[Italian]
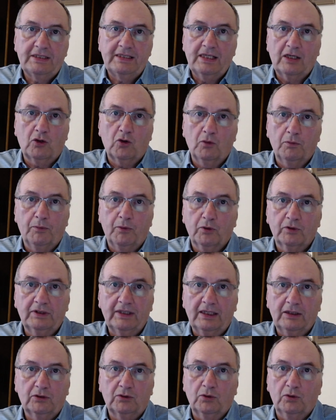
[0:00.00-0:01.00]
si è
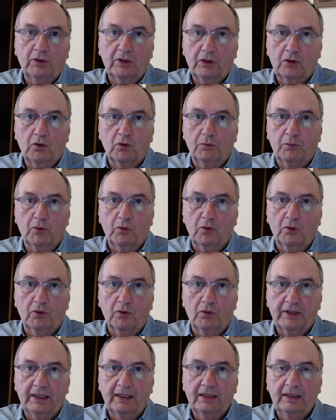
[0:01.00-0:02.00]
comportato Enrico
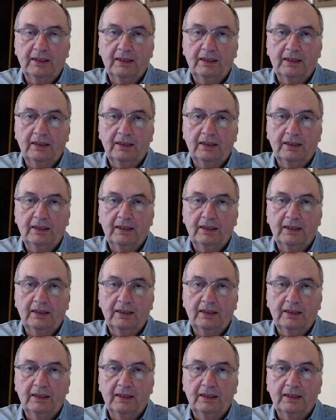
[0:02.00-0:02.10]
Epulone,